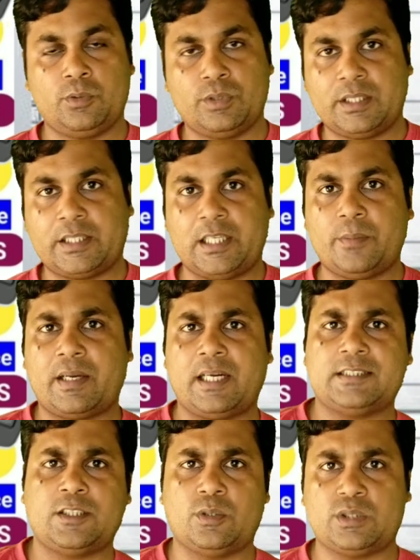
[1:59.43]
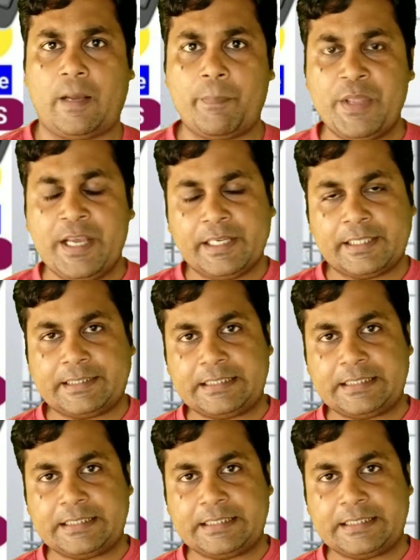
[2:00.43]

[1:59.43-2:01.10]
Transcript: क्योंकि कई बार ऐसा होता है कि